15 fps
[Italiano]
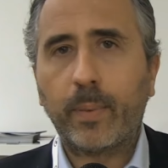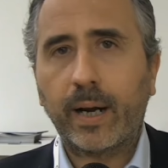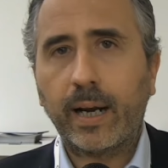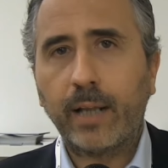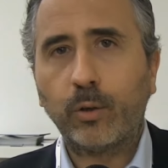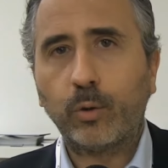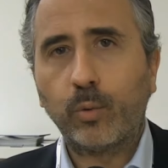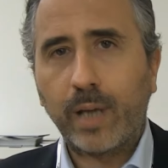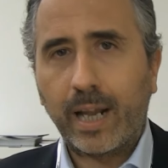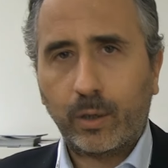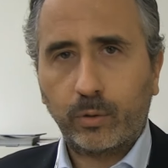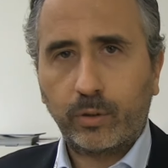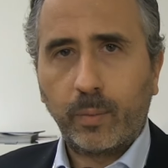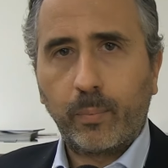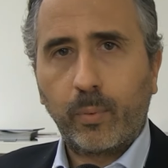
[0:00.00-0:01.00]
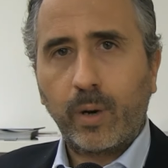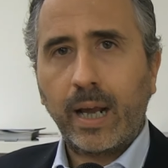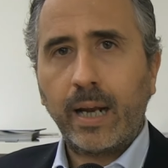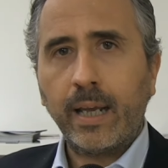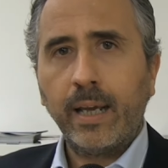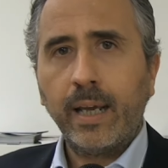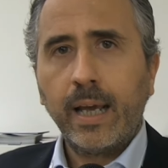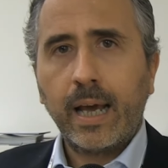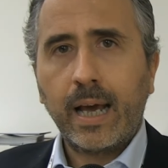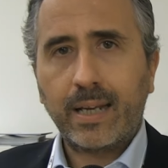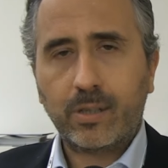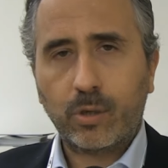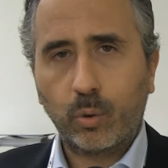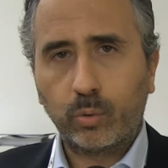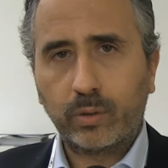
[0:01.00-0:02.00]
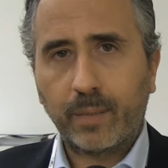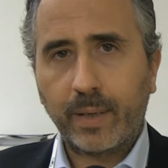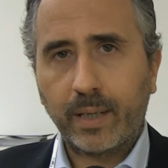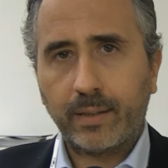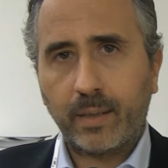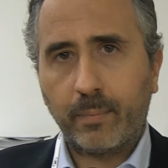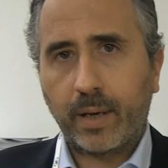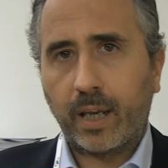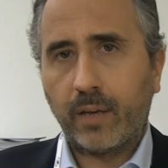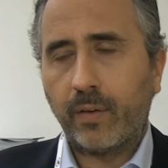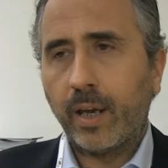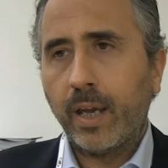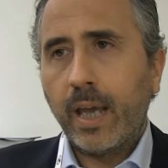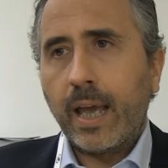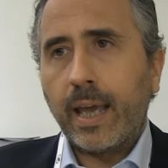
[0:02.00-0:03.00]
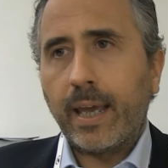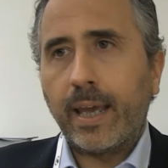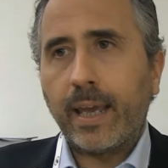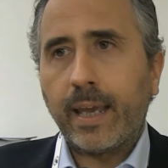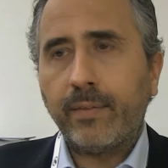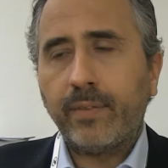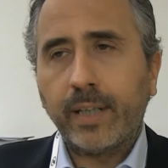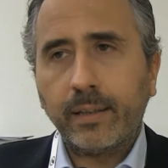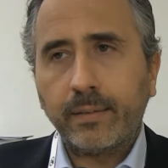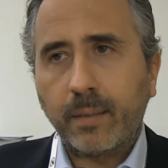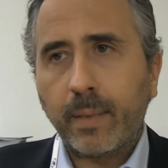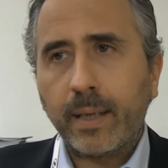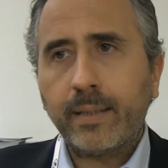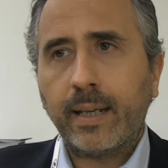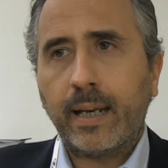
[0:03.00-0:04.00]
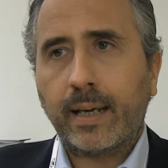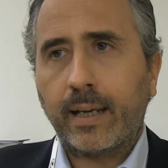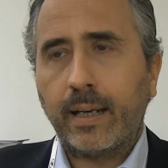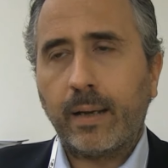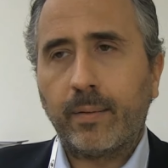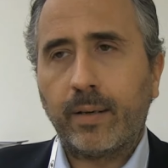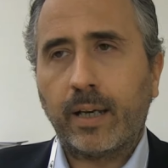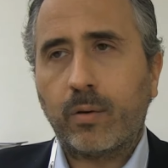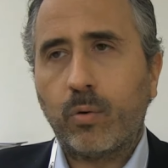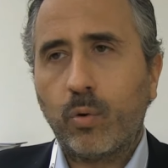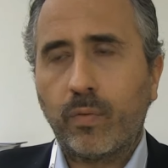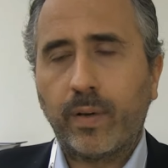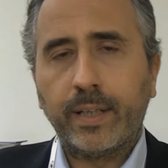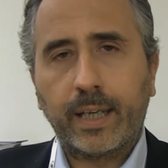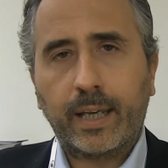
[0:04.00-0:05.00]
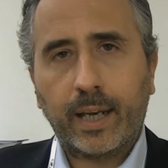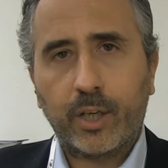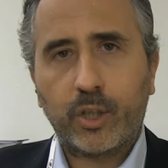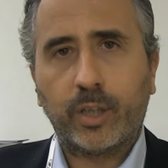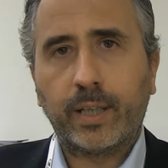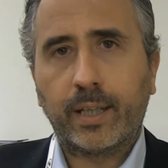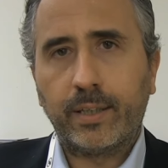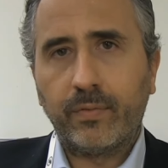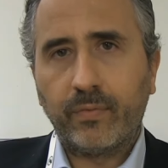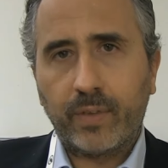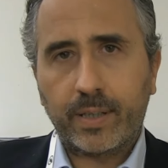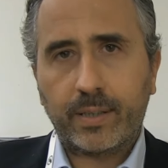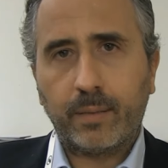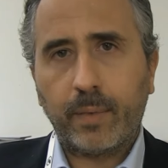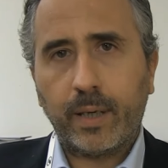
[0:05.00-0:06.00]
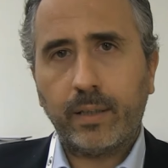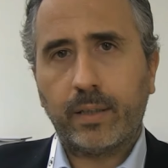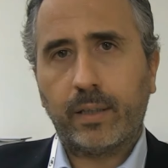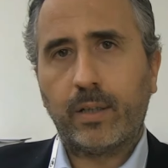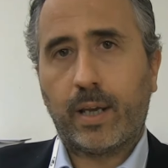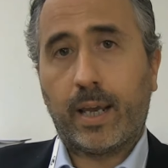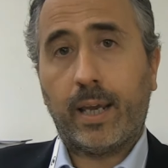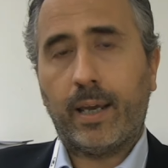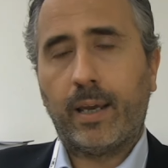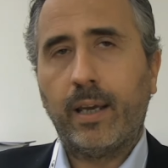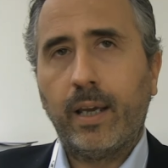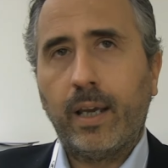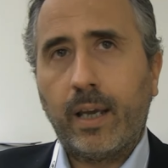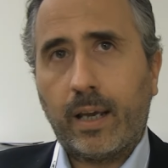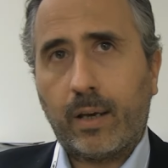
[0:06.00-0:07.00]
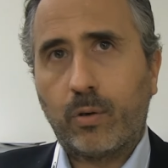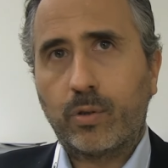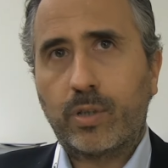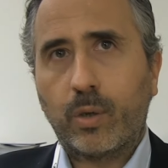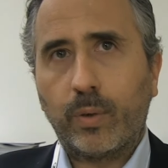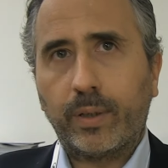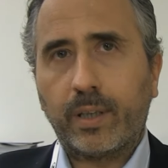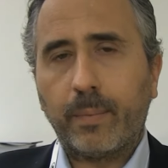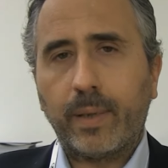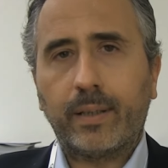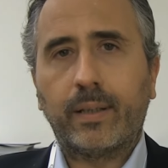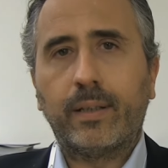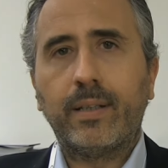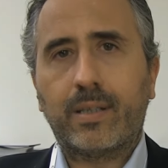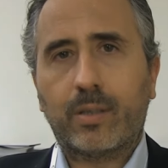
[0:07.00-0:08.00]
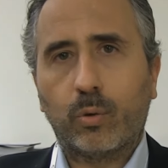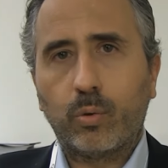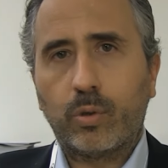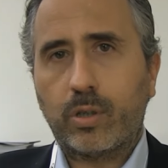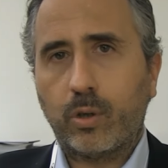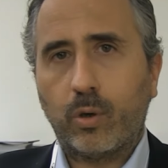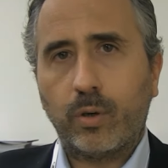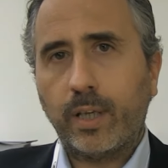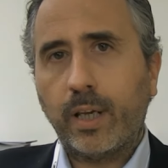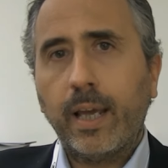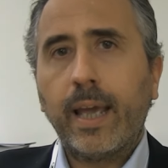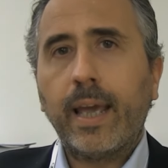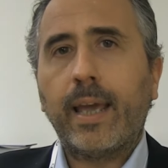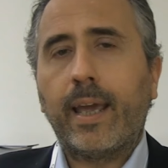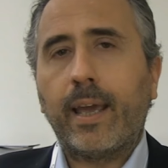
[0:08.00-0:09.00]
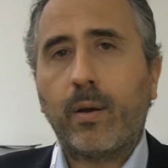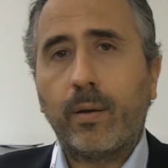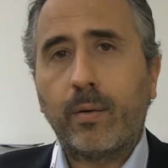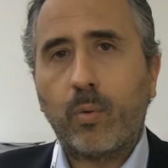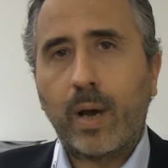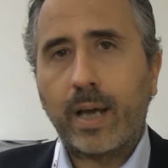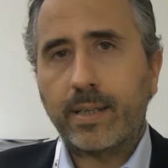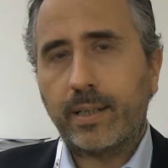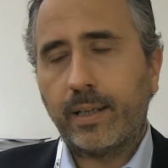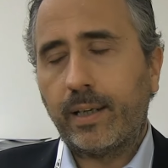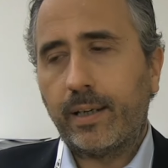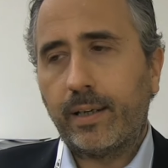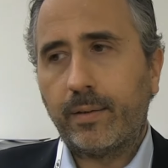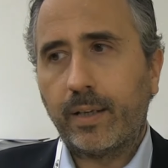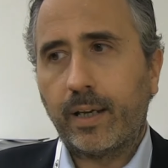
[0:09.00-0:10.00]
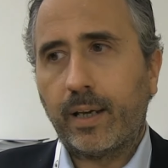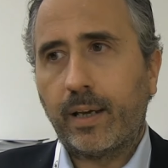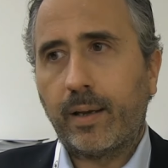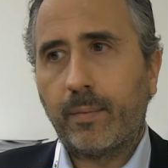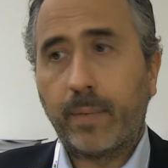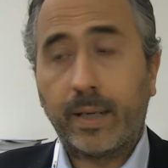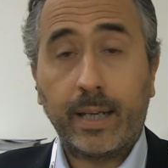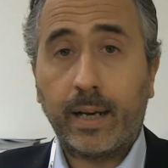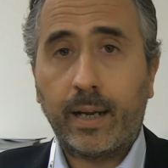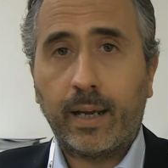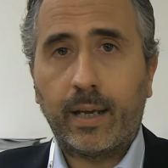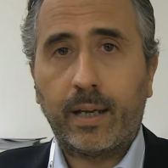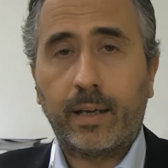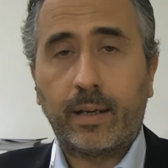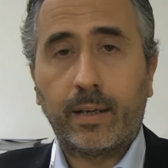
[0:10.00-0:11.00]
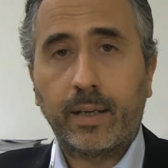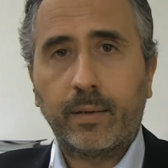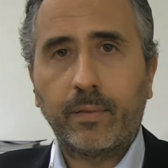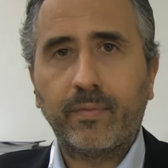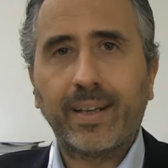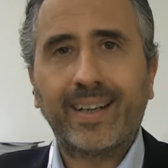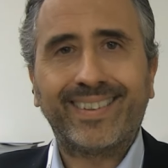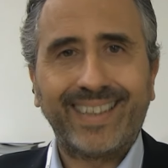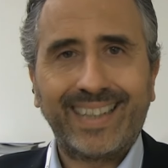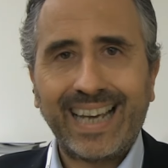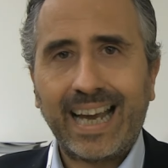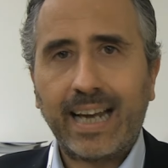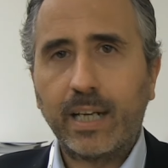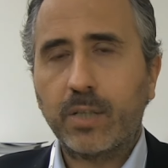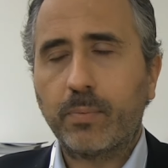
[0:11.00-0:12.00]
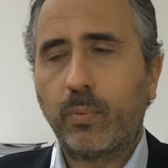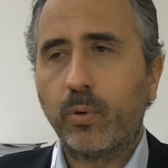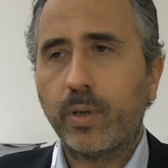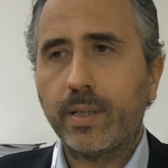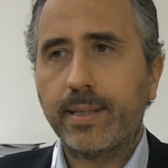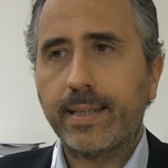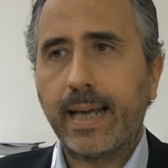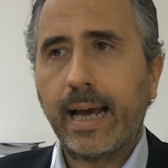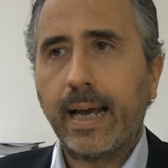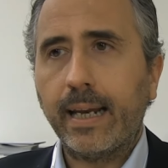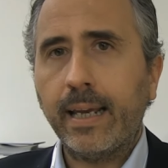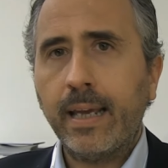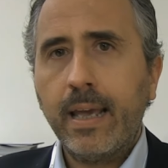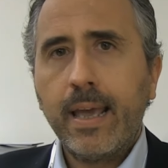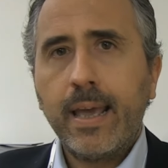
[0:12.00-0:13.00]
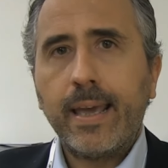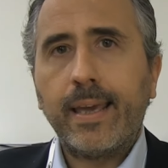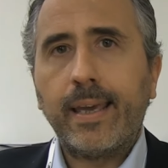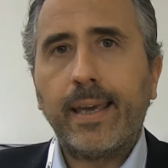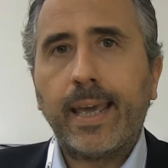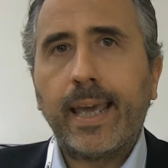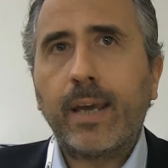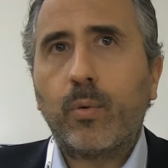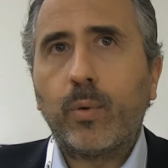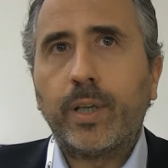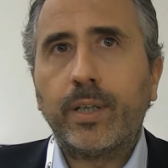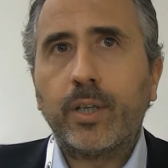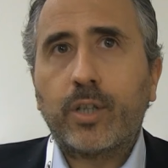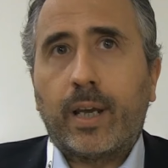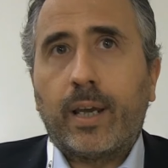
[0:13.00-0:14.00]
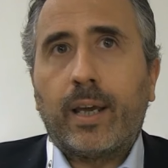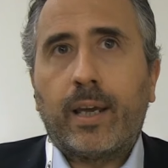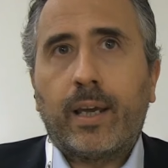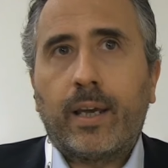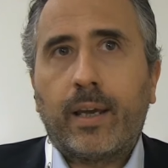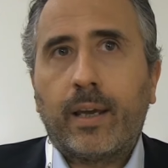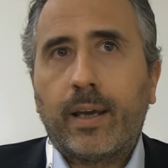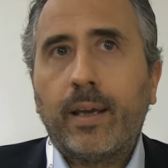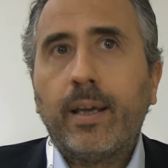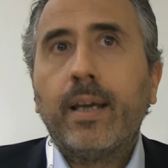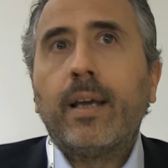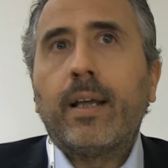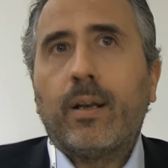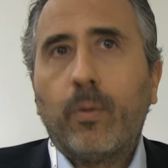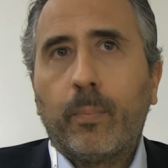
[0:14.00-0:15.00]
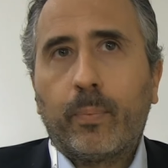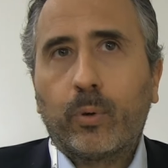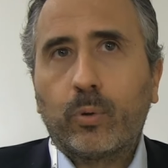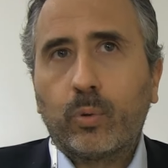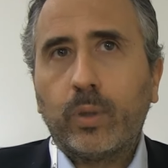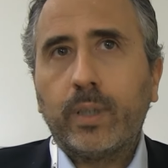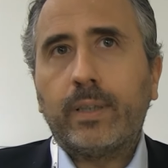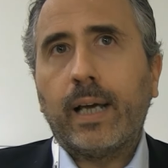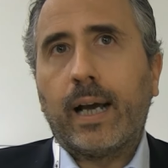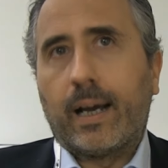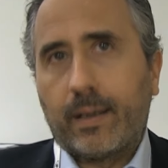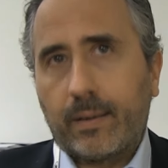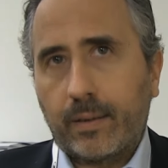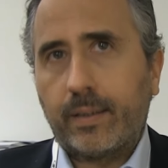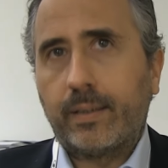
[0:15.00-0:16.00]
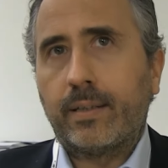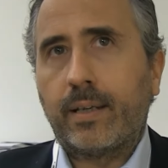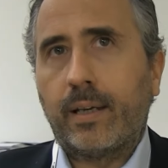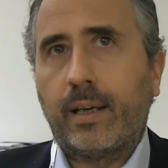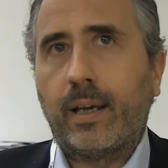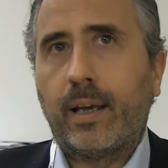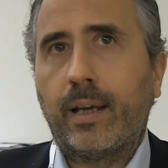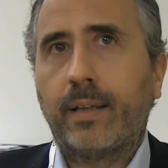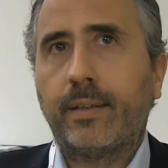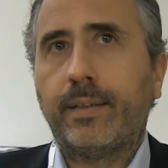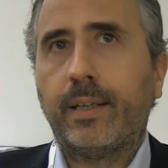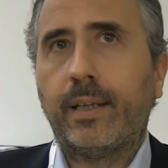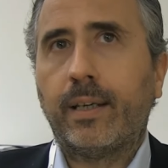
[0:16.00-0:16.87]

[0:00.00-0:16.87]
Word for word: parlando di un arco temporale assolutamente breve, evidentemente la, la, la, curva di crescita di investimenti e, di, e conseguentemente di soluzioni è quasi in in maniera verticale, esponenziale e, e quindi c'è eh, l'opportunità eh, eh,